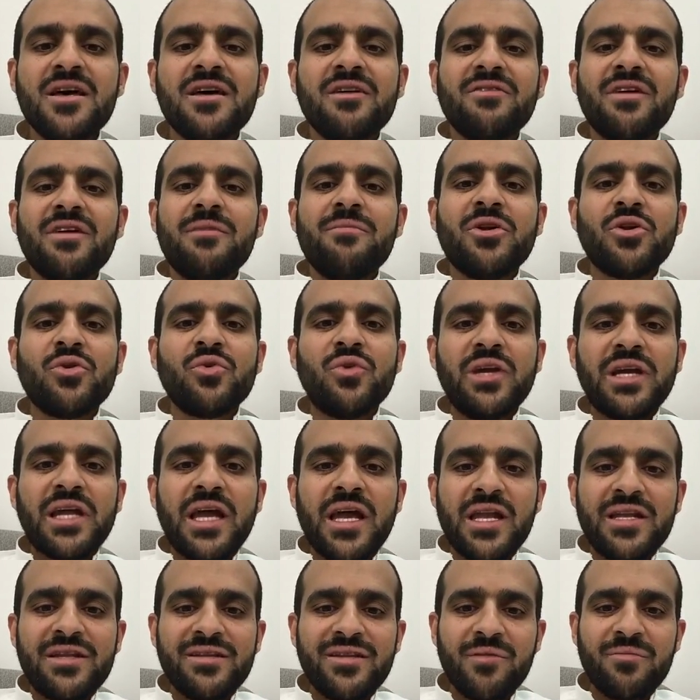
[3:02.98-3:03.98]
فلما يقول لك
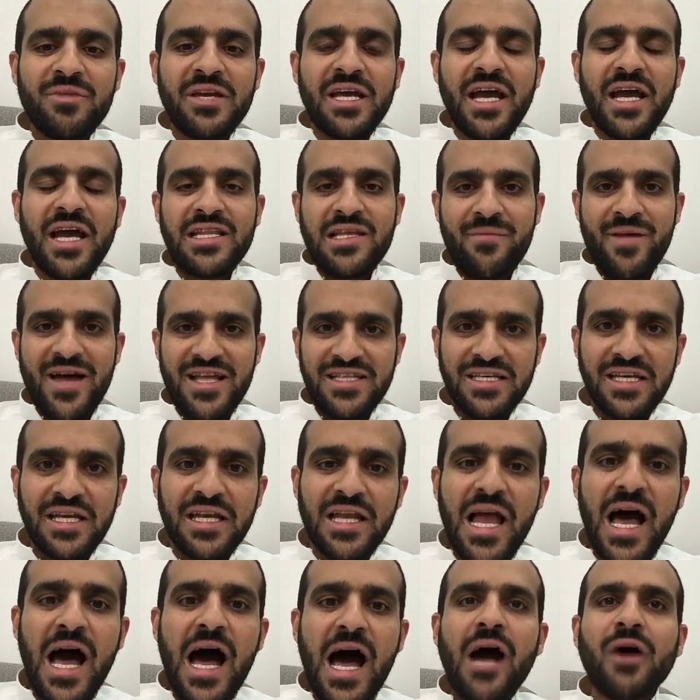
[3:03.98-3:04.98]
أن تبني خدمات
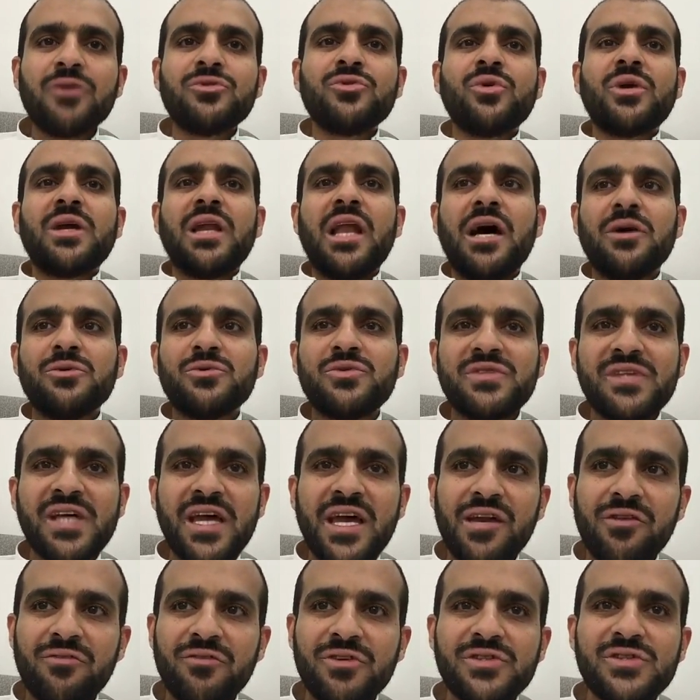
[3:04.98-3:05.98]
كلاود وكلاود
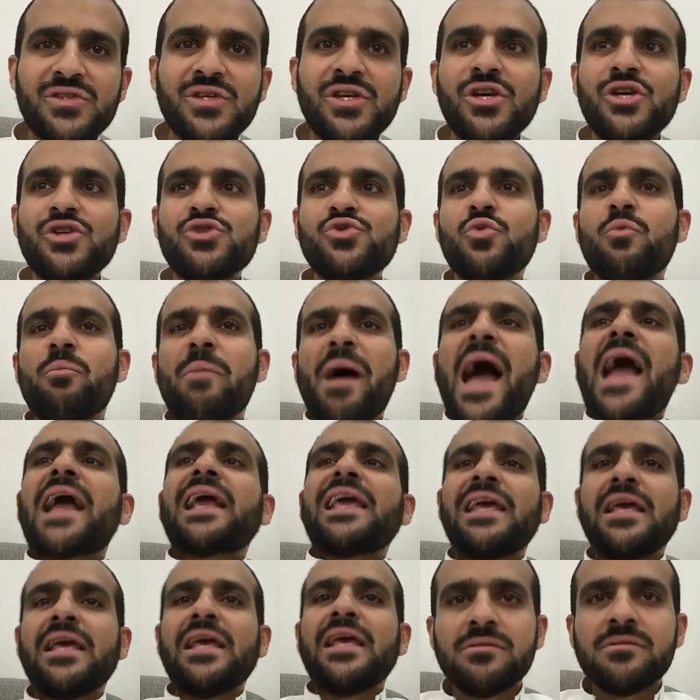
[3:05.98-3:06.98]
سيرفيسز
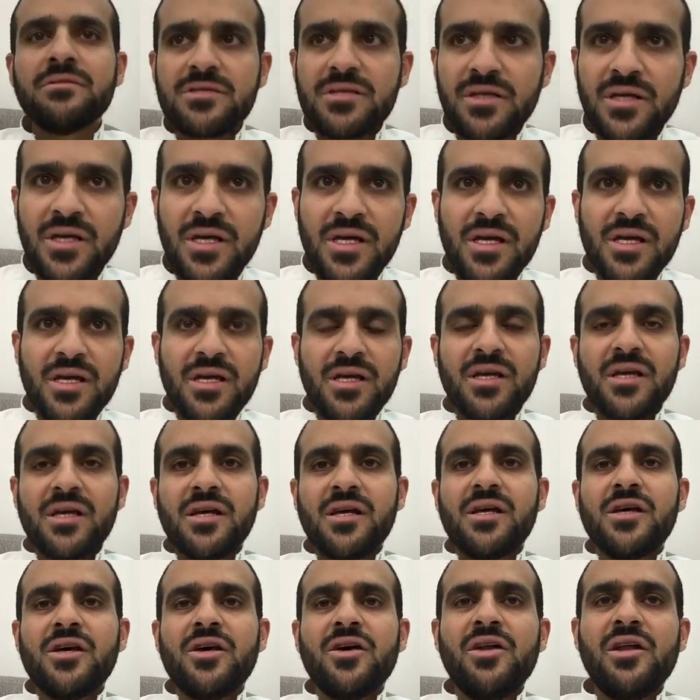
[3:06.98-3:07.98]
وباك اند
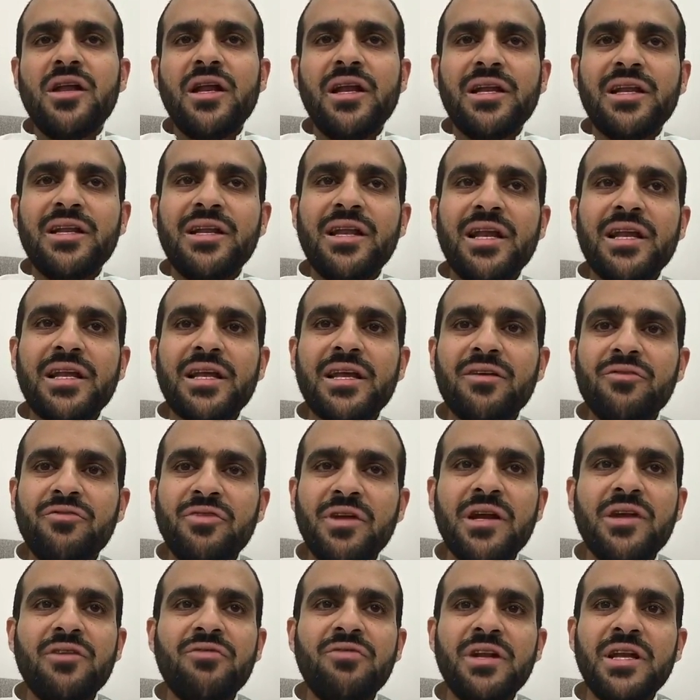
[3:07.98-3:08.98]
آه،
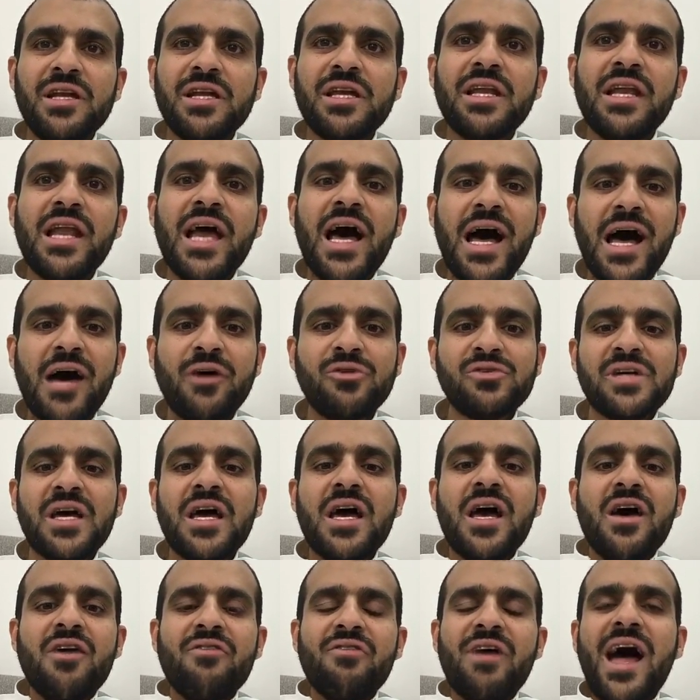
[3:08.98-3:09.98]
في الكلاود
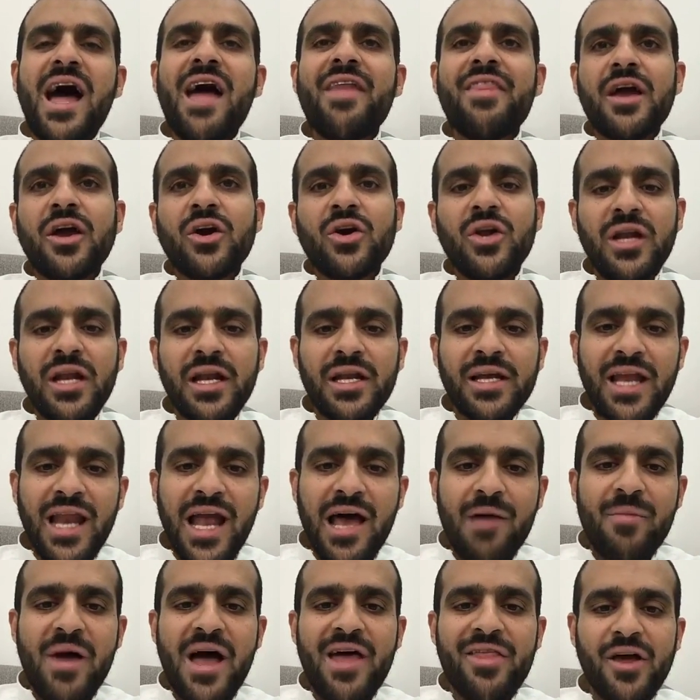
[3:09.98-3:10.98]
فهذا كل
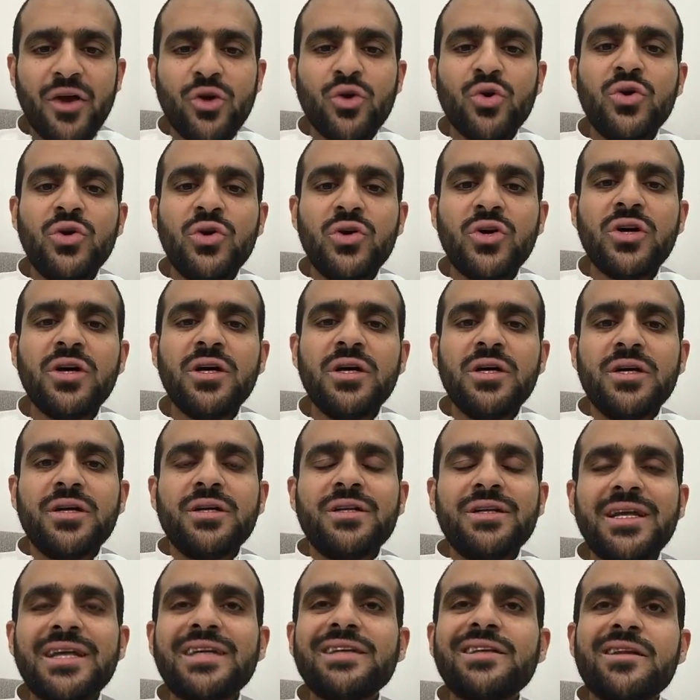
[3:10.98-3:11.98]
الكلام هذا كله
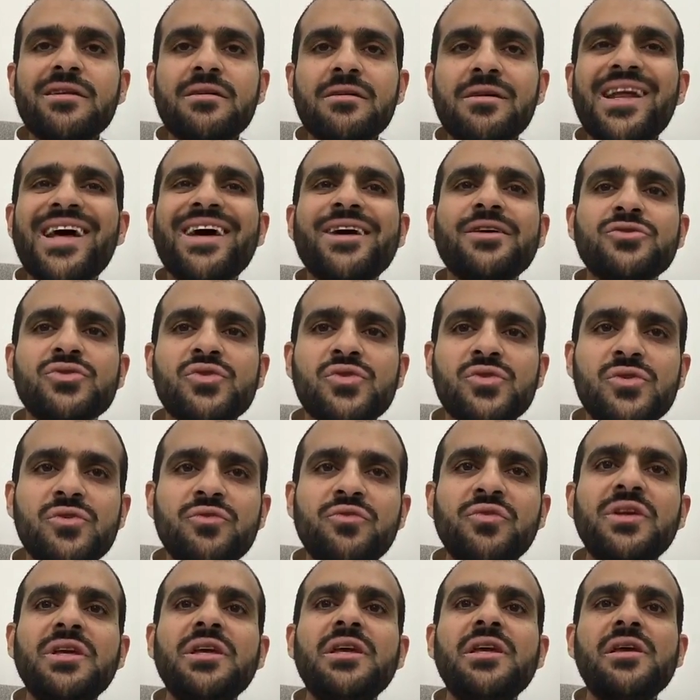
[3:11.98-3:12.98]
نقدر نلخصه
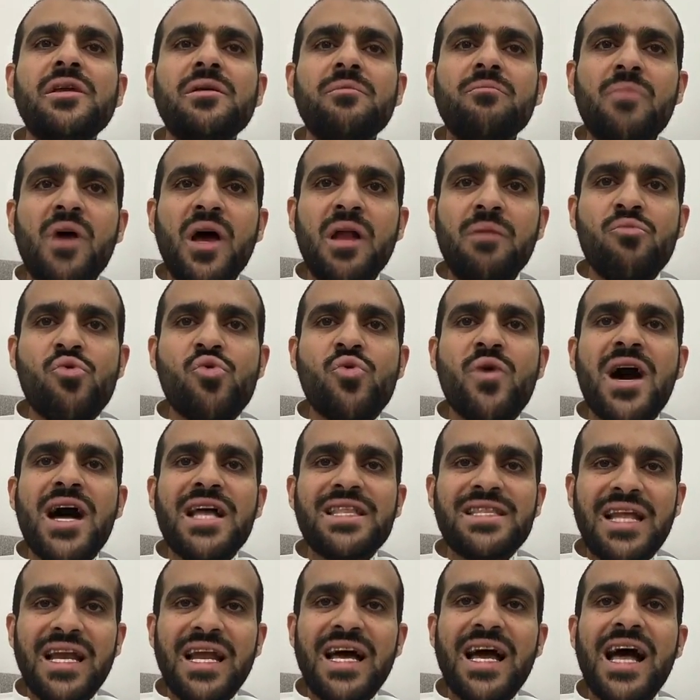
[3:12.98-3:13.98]
في
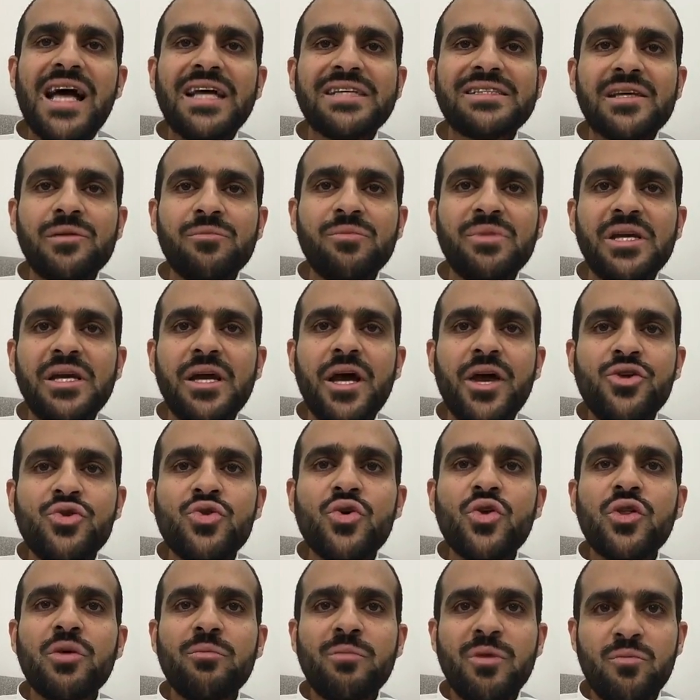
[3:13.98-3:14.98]
المواد الخاصة
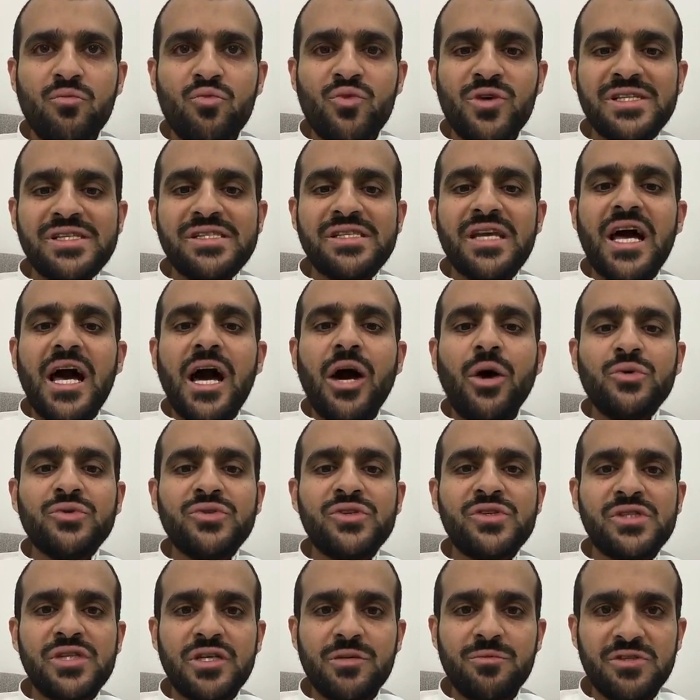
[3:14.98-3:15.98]
بالنظم الموزعة أو
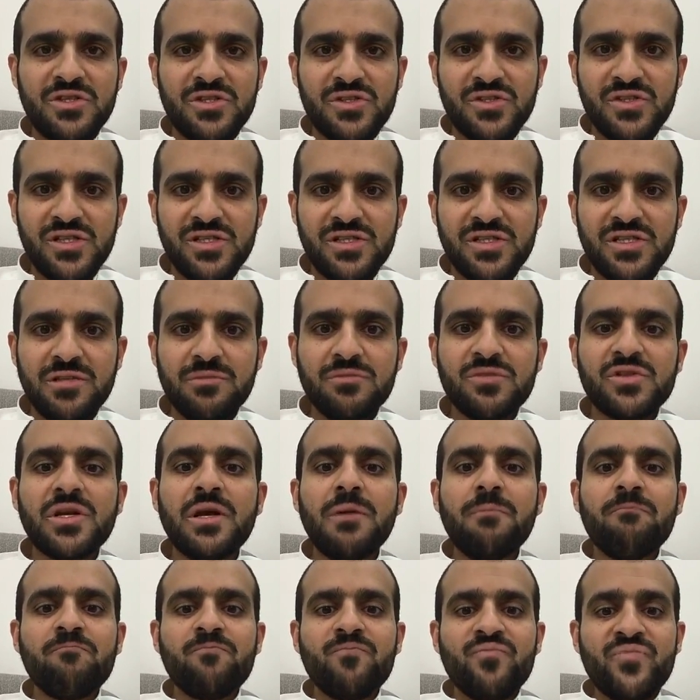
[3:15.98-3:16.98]
distributed سيستمز
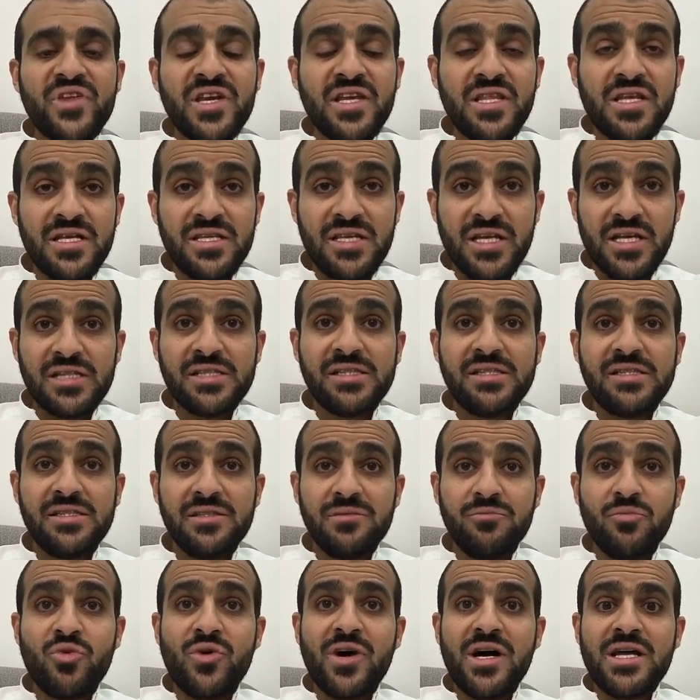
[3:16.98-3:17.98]
إذا درست
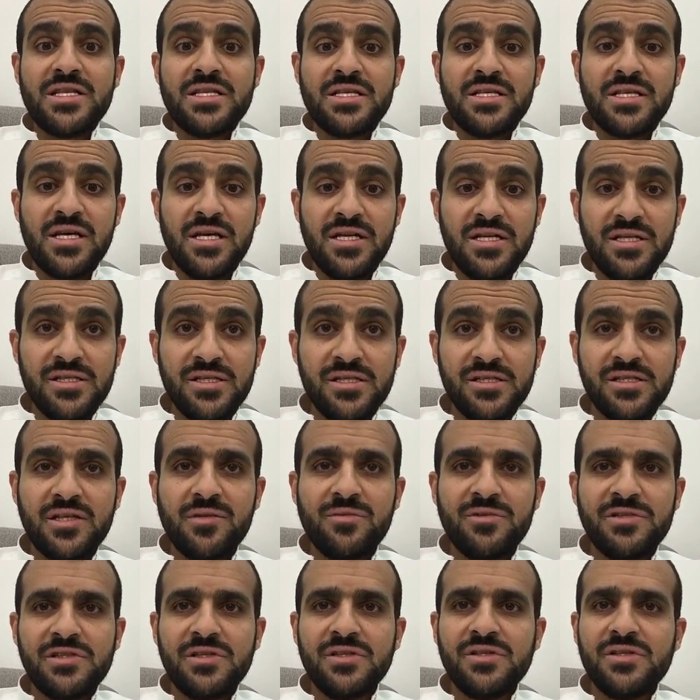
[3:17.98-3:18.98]
مواد
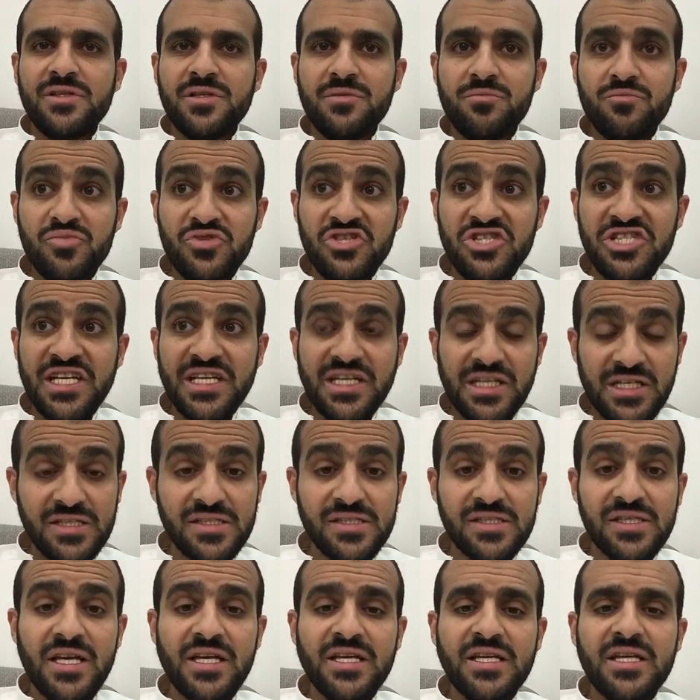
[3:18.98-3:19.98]
الديستريبيوت سيستم بالشكل
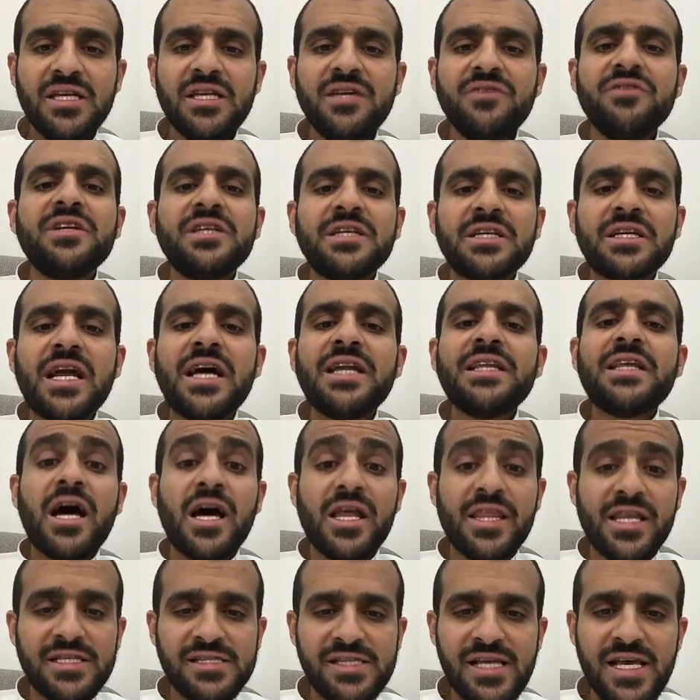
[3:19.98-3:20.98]
الصحيح فإنك يعني راح
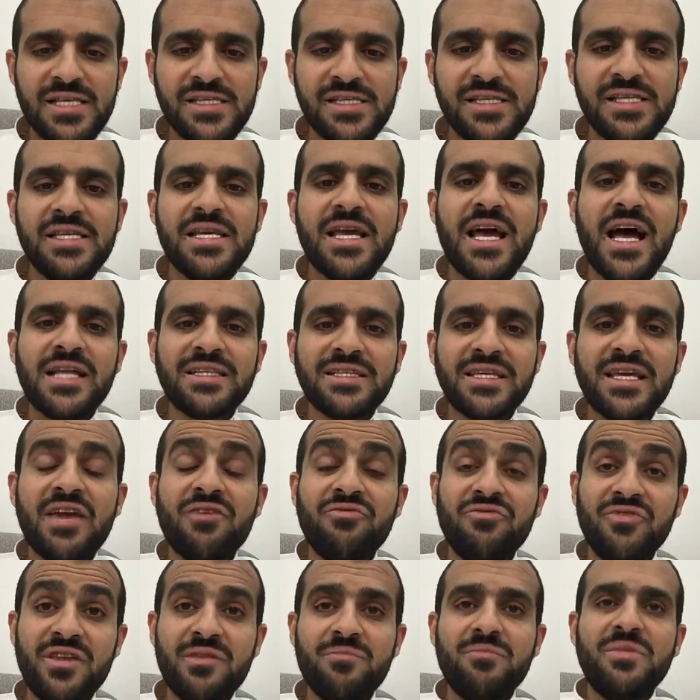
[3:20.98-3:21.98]
تاخذ اساسيات كيف
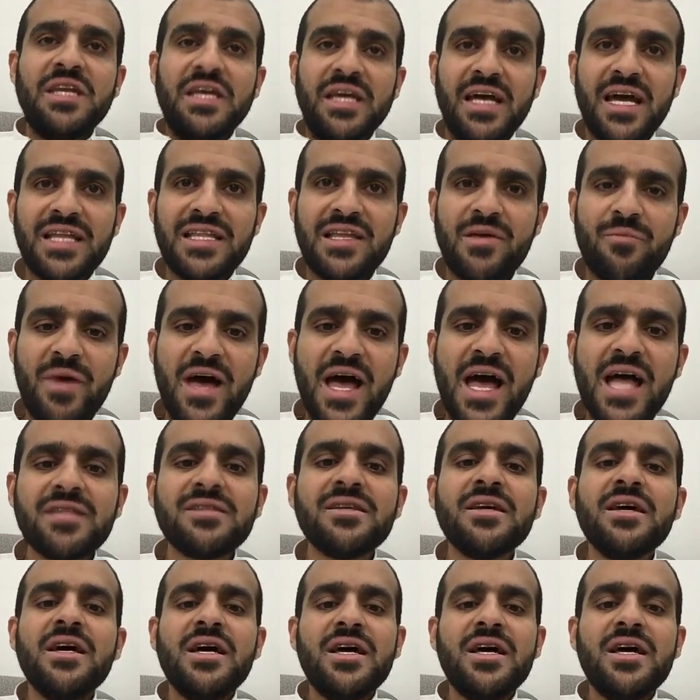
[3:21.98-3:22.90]
تبني خدمات